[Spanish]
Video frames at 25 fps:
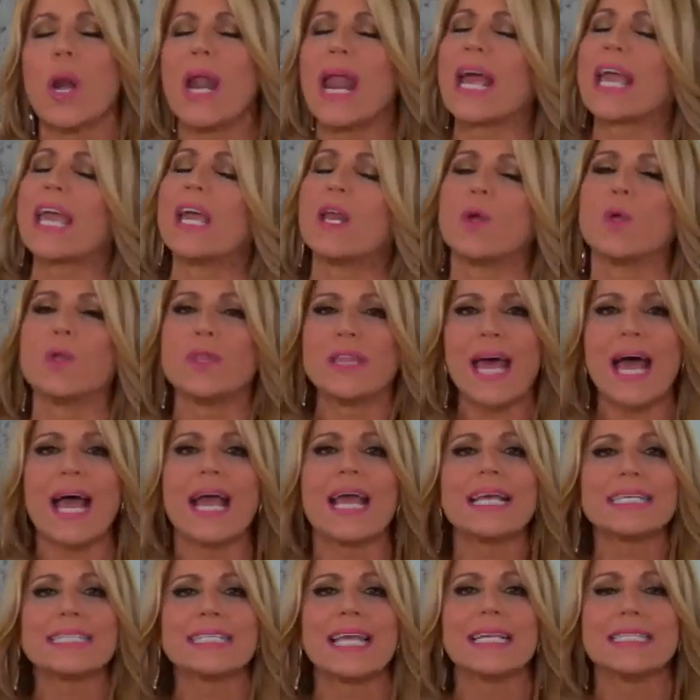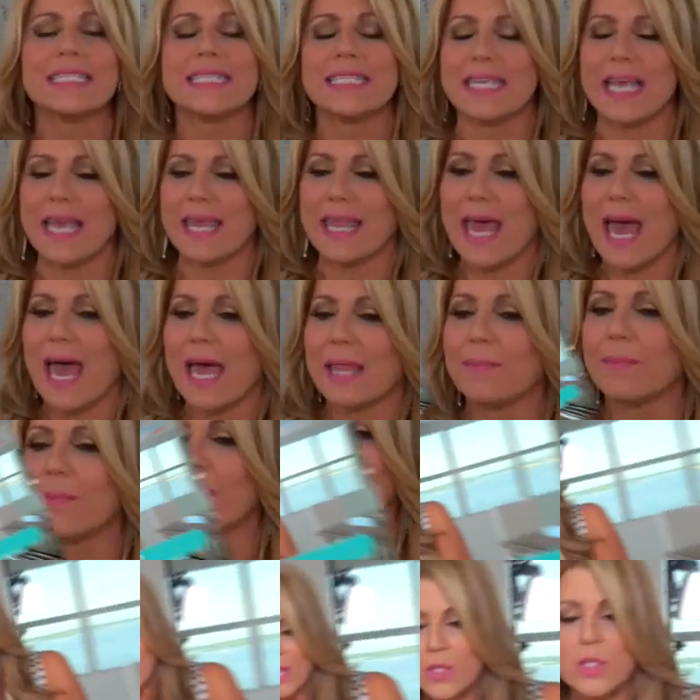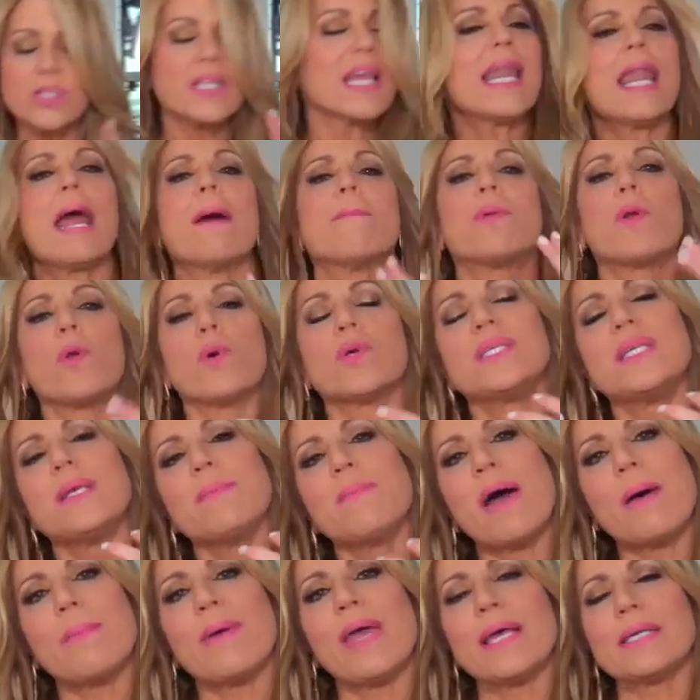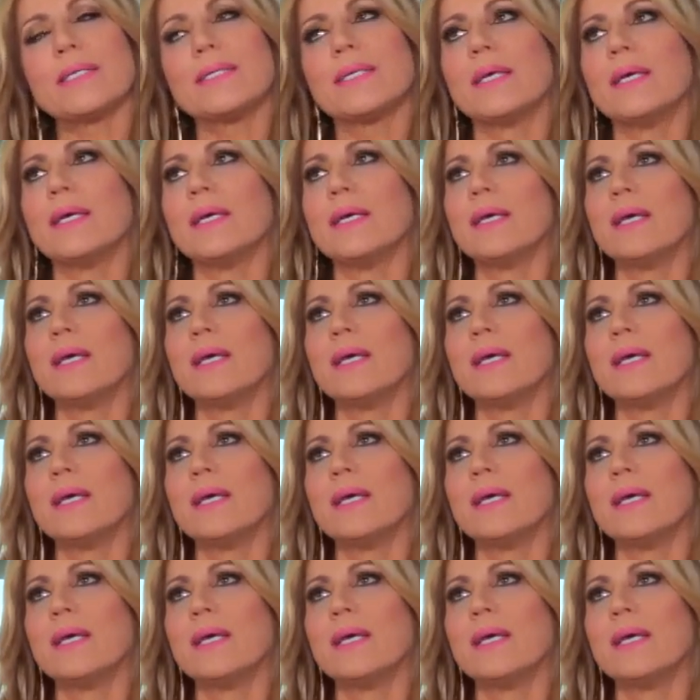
las que nos dan esa ansiedad. Entonces la próxima vez